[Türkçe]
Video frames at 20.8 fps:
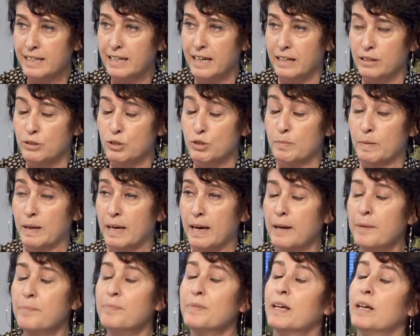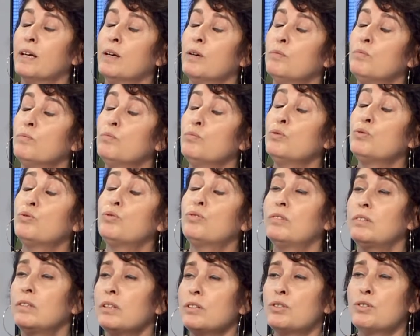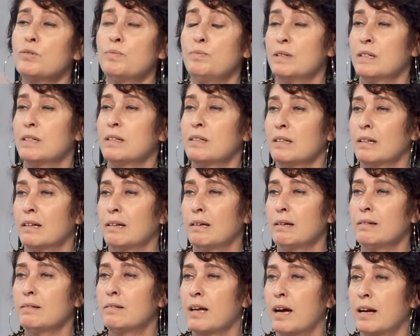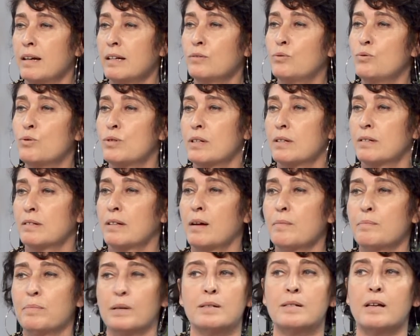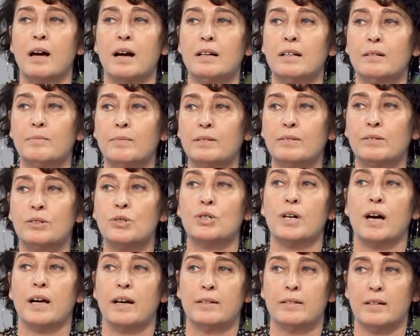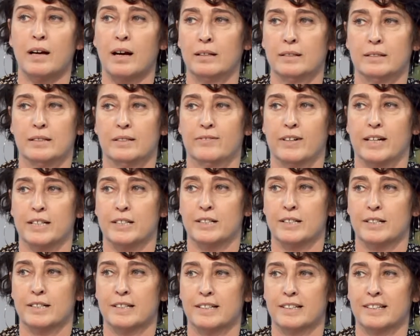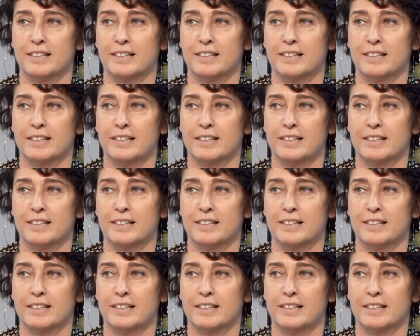gelişmeye müthiş bir e, internet üzerinden pazarlama ticaret ağları var.